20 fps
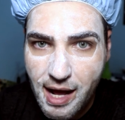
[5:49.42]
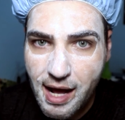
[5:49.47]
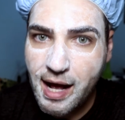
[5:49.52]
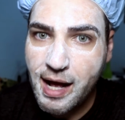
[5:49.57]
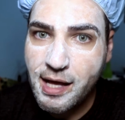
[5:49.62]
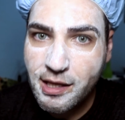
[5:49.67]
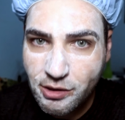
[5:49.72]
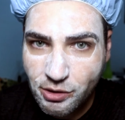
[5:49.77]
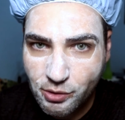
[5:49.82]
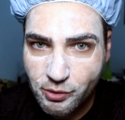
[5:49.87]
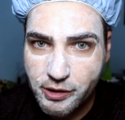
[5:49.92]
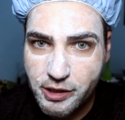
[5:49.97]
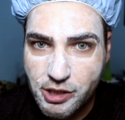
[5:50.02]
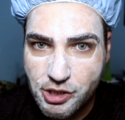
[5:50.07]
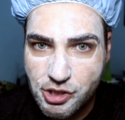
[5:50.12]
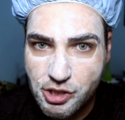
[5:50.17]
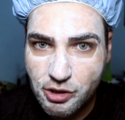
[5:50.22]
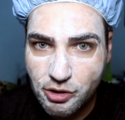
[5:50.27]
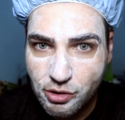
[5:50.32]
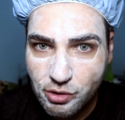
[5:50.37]
à
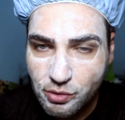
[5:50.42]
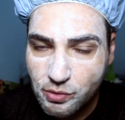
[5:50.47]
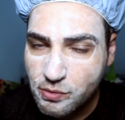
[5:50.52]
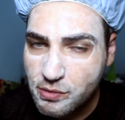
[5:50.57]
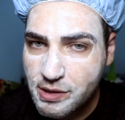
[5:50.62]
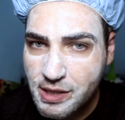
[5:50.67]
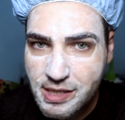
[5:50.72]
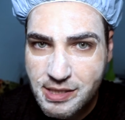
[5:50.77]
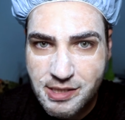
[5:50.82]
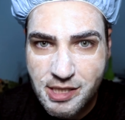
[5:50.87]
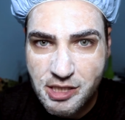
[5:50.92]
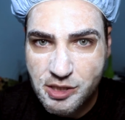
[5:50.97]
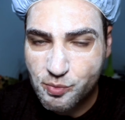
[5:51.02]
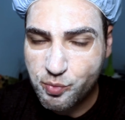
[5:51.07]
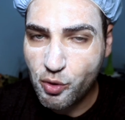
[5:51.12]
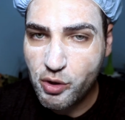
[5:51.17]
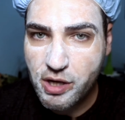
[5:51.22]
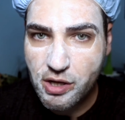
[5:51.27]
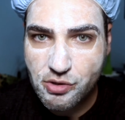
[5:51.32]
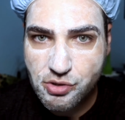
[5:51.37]
noite, nunca se
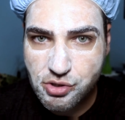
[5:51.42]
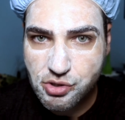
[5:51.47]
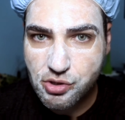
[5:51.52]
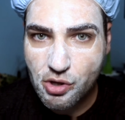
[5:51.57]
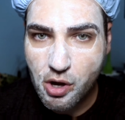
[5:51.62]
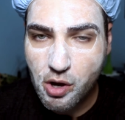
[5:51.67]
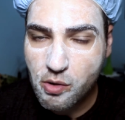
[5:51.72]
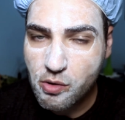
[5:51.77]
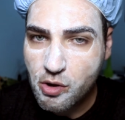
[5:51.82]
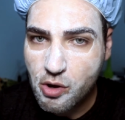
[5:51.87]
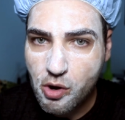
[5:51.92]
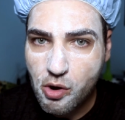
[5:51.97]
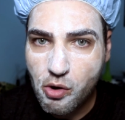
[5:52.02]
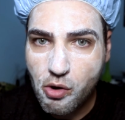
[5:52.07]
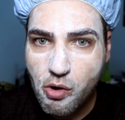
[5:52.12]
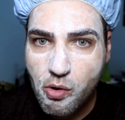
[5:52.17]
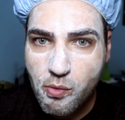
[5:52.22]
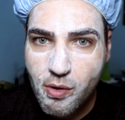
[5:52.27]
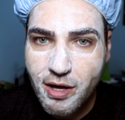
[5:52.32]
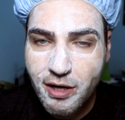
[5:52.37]
expor ao sol
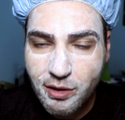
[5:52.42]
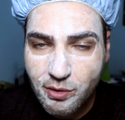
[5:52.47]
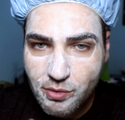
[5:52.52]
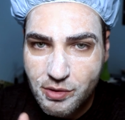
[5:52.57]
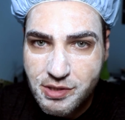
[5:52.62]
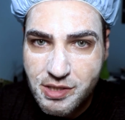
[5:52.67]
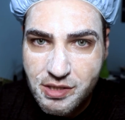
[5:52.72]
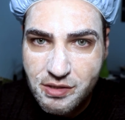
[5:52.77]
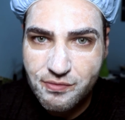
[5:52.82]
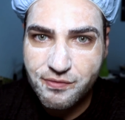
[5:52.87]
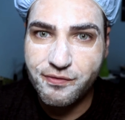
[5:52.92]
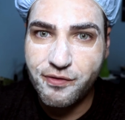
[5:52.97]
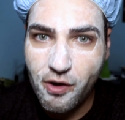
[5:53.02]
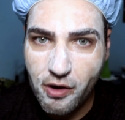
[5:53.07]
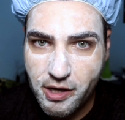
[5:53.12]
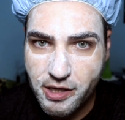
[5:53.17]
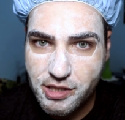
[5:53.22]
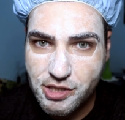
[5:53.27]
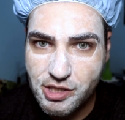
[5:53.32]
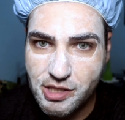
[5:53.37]
ou a luzes
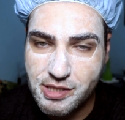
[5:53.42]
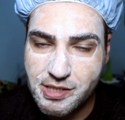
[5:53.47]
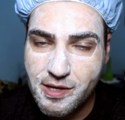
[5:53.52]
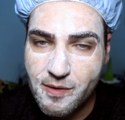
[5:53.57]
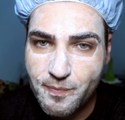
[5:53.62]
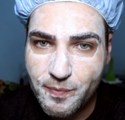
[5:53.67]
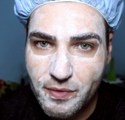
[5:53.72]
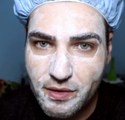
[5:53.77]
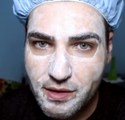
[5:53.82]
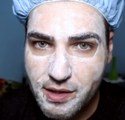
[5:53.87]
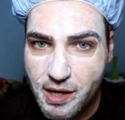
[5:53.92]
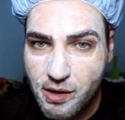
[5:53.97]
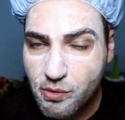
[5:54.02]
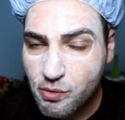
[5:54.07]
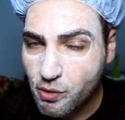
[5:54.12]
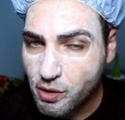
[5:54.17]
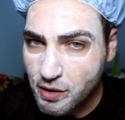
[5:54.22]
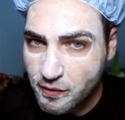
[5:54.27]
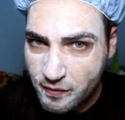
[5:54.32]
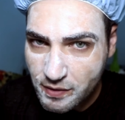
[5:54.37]
fortes. Então,
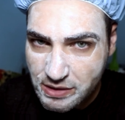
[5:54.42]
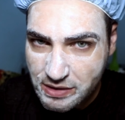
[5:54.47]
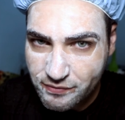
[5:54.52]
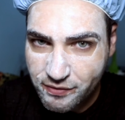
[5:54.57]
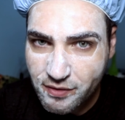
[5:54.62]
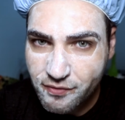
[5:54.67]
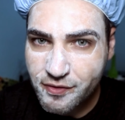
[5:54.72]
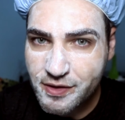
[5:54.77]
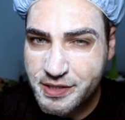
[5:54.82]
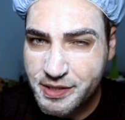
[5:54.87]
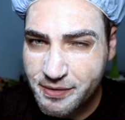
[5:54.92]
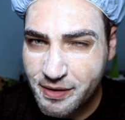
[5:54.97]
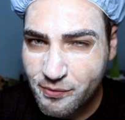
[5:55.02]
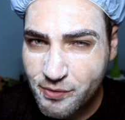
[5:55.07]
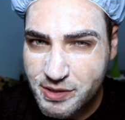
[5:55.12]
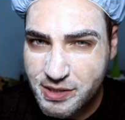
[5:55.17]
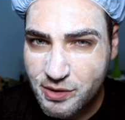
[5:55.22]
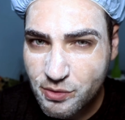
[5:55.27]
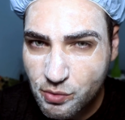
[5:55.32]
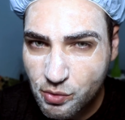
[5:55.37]
quando você for fazer uma
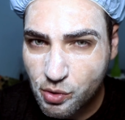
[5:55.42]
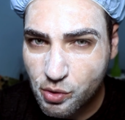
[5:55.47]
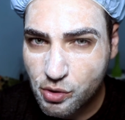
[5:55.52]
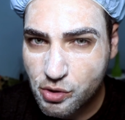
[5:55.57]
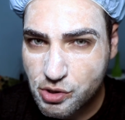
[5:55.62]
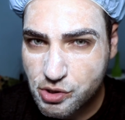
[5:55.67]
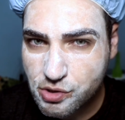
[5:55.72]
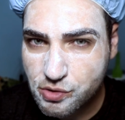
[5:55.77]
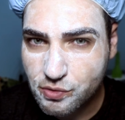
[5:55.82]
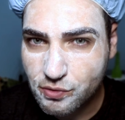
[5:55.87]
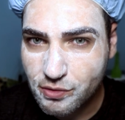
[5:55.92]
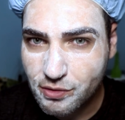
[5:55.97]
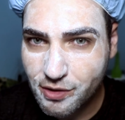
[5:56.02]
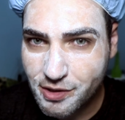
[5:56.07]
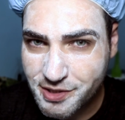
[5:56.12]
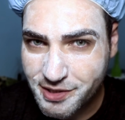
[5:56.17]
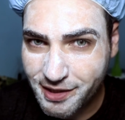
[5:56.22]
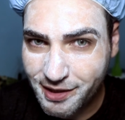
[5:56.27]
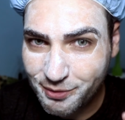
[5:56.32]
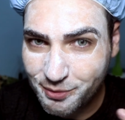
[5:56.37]
coisa no rosto,
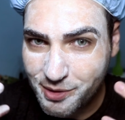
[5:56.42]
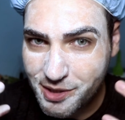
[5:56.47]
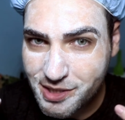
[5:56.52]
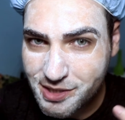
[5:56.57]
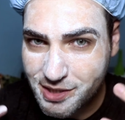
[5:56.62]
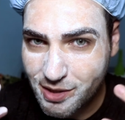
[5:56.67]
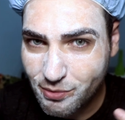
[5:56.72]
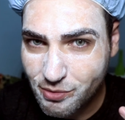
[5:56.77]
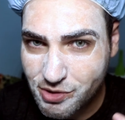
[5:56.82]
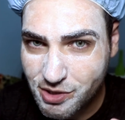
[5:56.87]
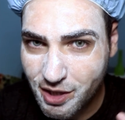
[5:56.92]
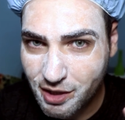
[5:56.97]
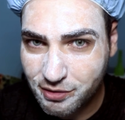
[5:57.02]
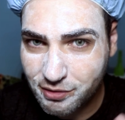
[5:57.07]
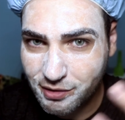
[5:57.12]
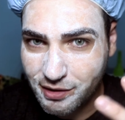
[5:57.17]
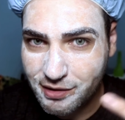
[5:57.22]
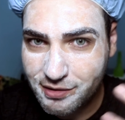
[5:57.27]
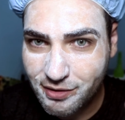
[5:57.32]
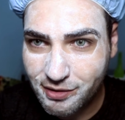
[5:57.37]
nossa, tá endurecendo já,
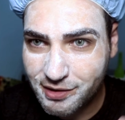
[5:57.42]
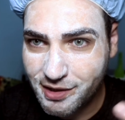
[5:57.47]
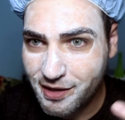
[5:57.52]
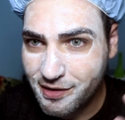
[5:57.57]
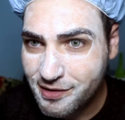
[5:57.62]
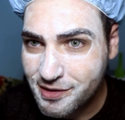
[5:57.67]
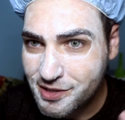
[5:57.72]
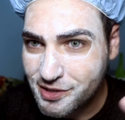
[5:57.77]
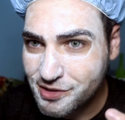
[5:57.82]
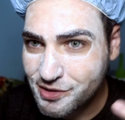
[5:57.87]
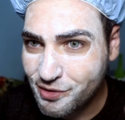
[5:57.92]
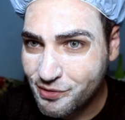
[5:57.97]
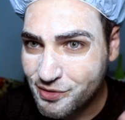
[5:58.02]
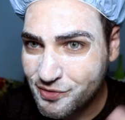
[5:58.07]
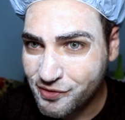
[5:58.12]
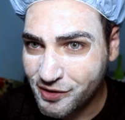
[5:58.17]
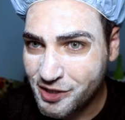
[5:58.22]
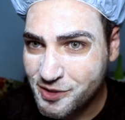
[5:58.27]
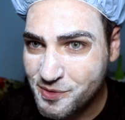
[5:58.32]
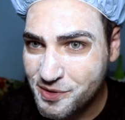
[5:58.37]
tô até com
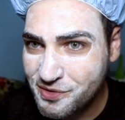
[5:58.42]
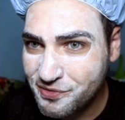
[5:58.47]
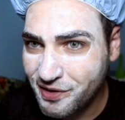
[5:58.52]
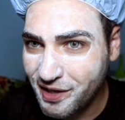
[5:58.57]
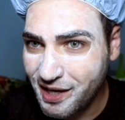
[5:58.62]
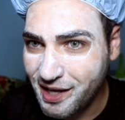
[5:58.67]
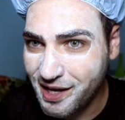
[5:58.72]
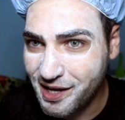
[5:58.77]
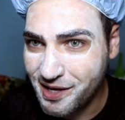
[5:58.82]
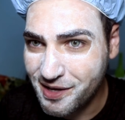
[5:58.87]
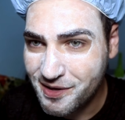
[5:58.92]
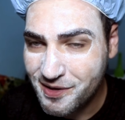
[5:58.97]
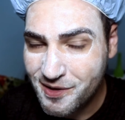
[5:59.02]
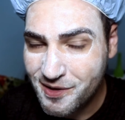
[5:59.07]
dificuldade de falar.